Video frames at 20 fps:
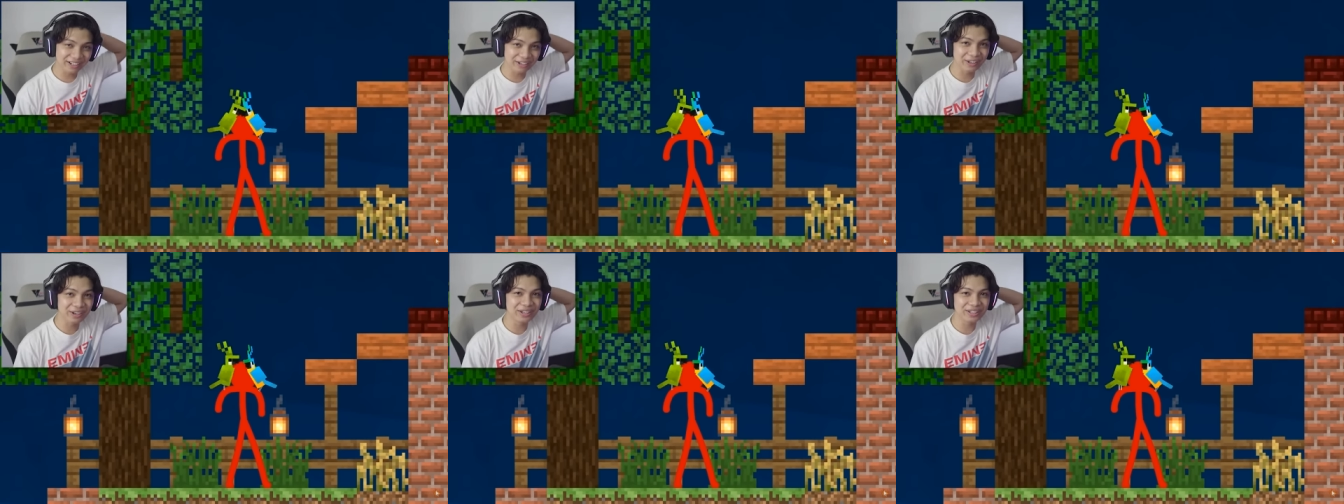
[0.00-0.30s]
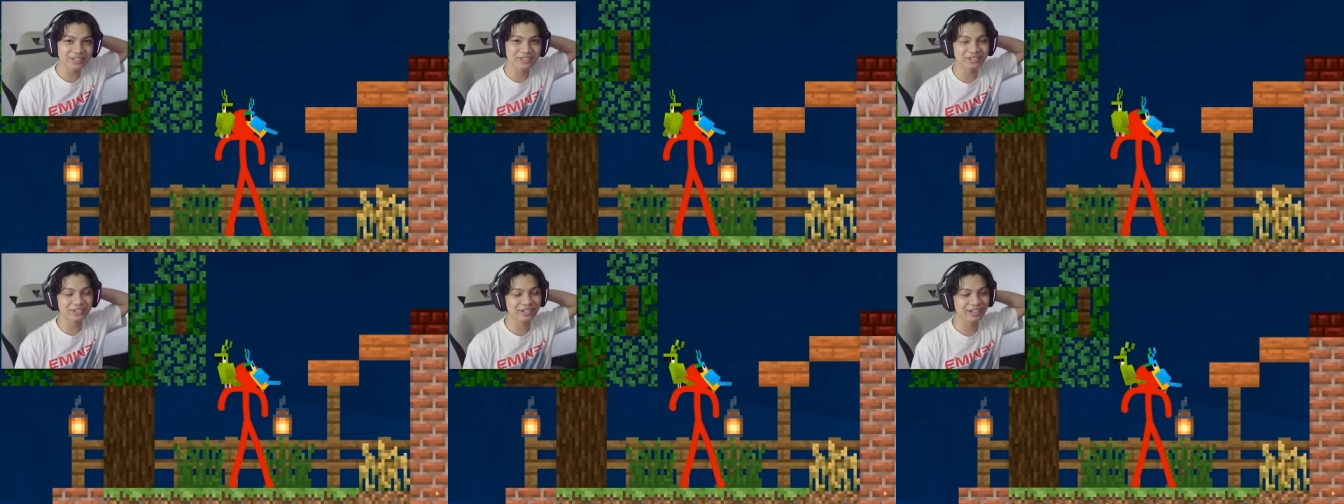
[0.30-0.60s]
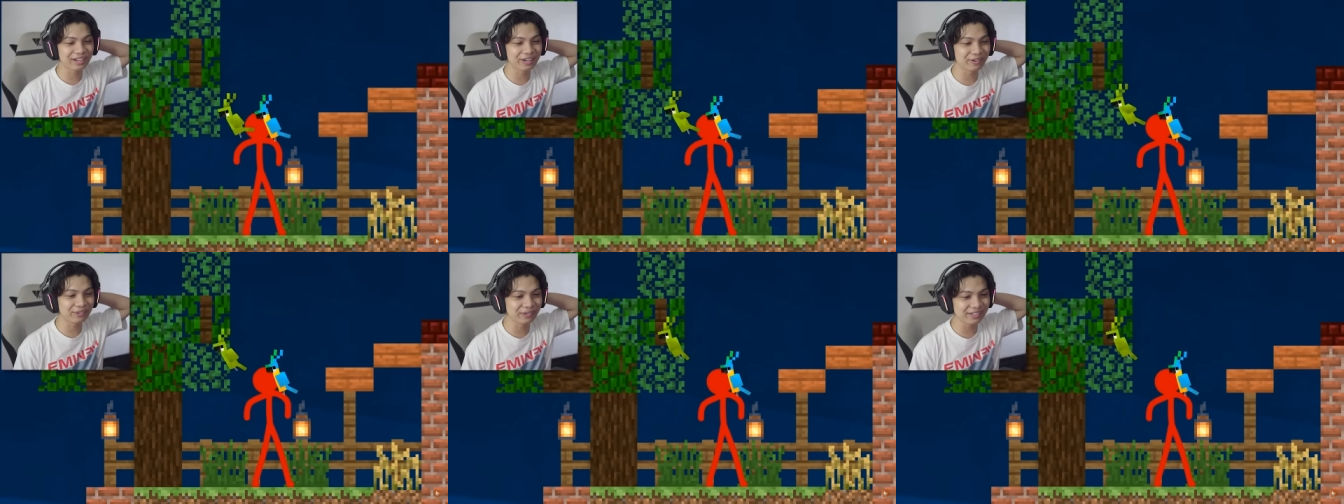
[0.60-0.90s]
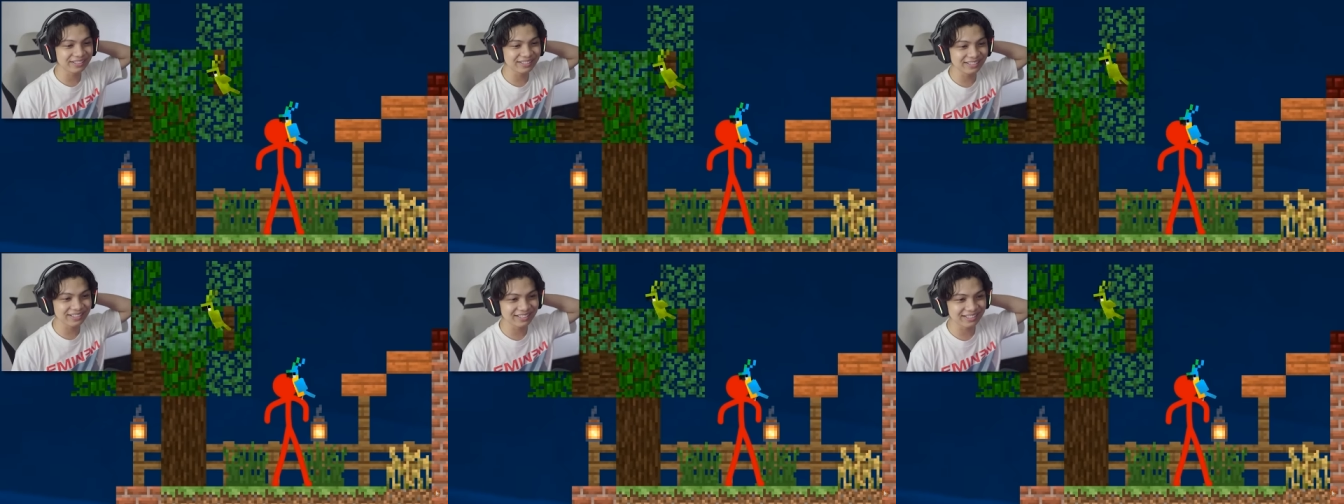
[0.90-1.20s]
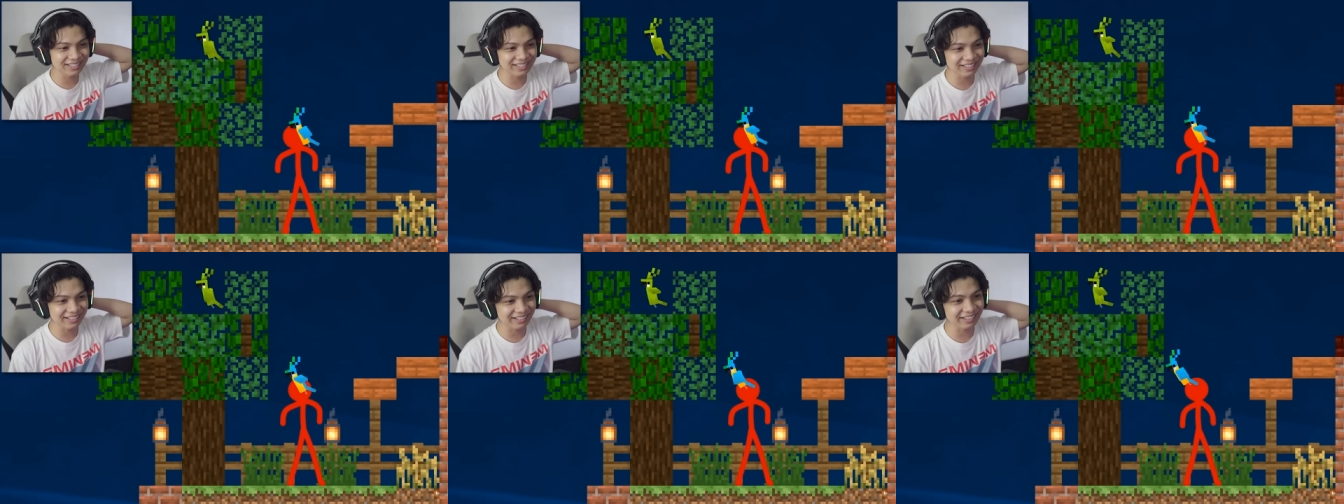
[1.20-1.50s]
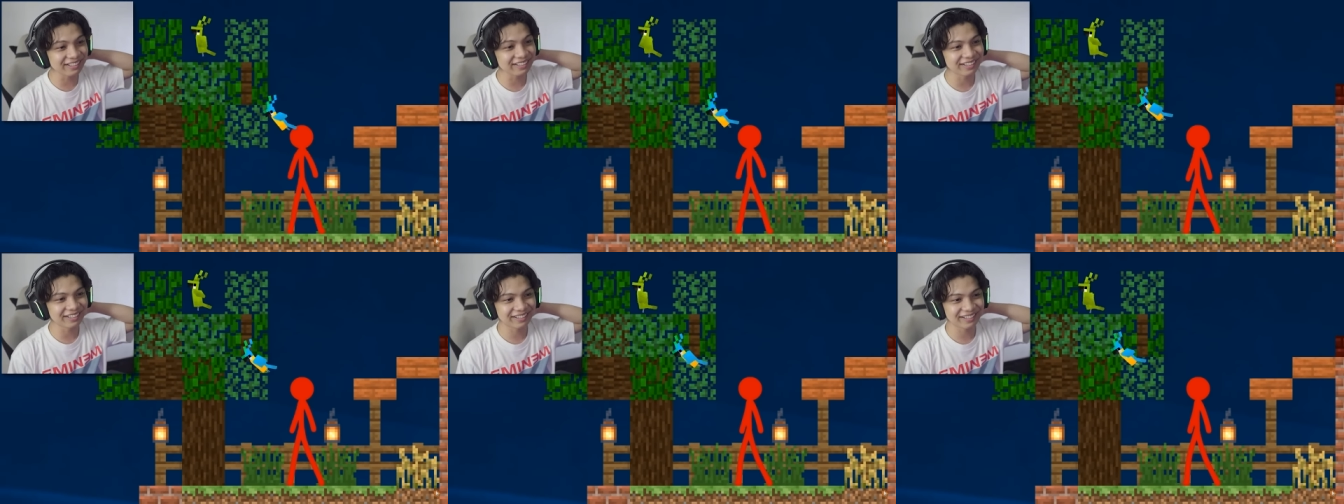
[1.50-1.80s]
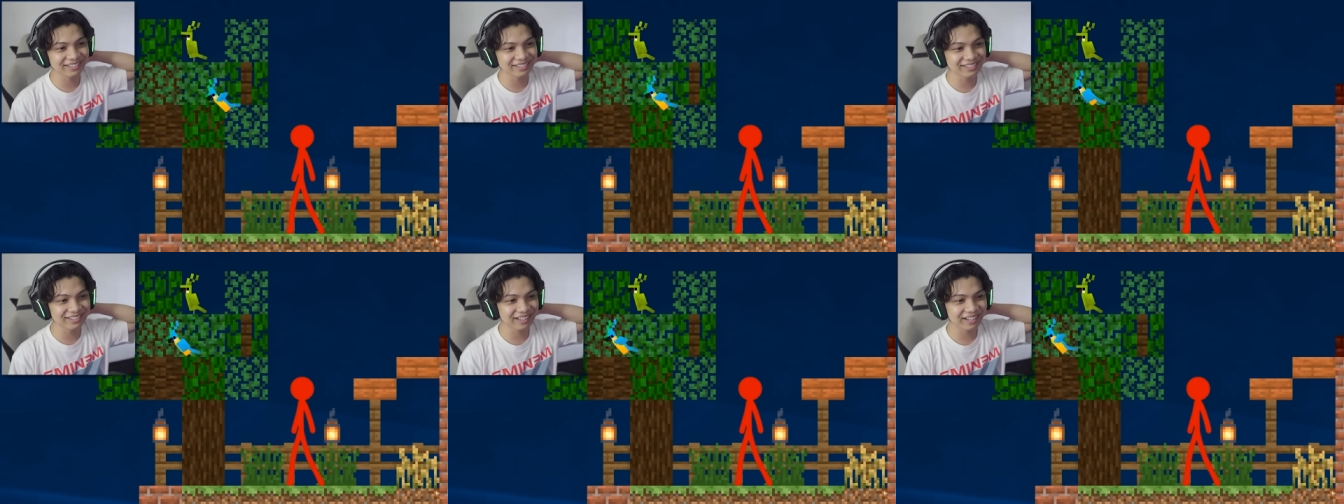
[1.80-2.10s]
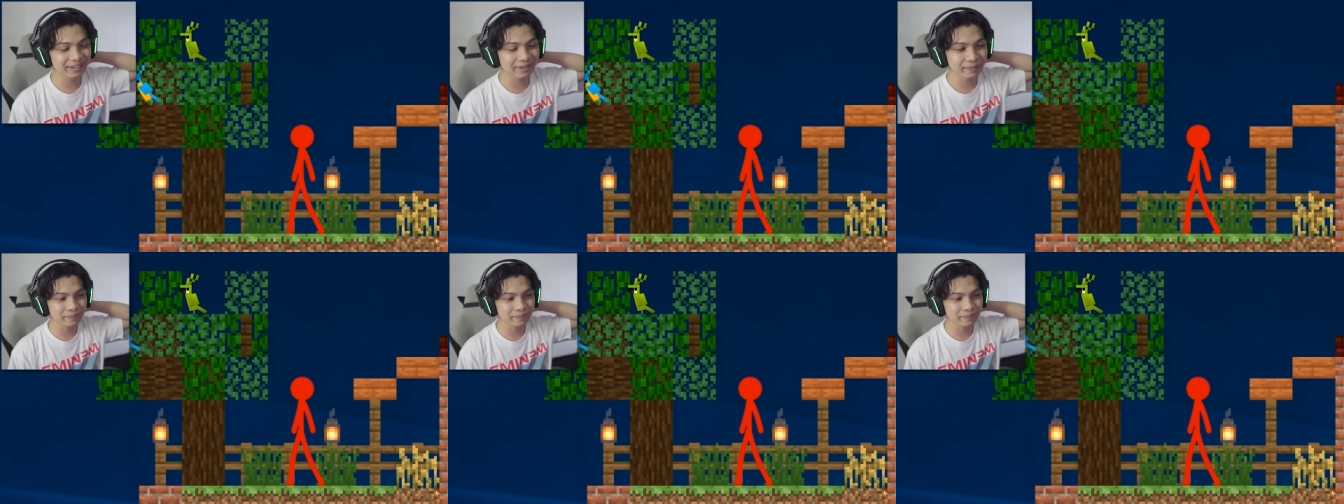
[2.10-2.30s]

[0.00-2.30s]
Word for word: Kalau yang suka hewan si Red ya, guys ya.